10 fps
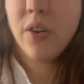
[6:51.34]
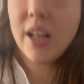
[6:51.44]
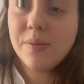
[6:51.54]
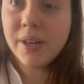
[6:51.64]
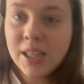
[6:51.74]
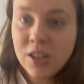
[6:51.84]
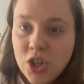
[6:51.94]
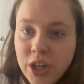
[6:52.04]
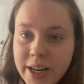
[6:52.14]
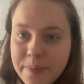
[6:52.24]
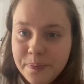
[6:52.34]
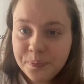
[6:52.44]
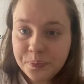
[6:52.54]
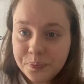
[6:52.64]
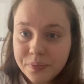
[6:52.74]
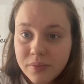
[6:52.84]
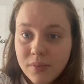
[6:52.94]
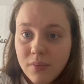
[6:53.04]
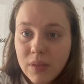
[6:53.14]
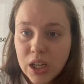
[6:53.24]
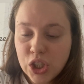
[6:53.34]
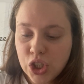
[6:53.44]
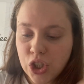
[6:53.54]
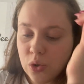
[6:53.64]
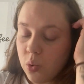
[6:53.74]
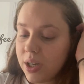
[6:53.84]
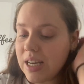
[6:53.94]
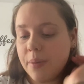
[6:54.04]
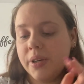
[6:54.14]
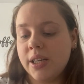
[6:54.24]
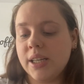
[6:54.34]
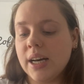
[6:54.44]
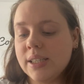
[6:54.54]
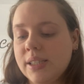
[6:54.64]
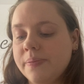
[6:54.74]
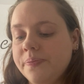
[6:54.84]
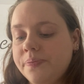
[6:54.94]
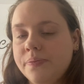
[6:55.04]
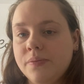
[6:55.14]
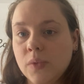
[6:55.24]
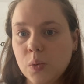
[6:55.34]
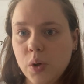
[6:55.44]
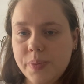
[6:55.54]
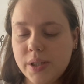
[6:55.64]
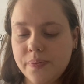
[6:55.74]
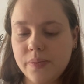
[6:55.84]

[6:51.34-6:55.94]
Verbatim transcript: euch jetzt mal hier hinstellen. So, ich habe hier die ganzen, ups,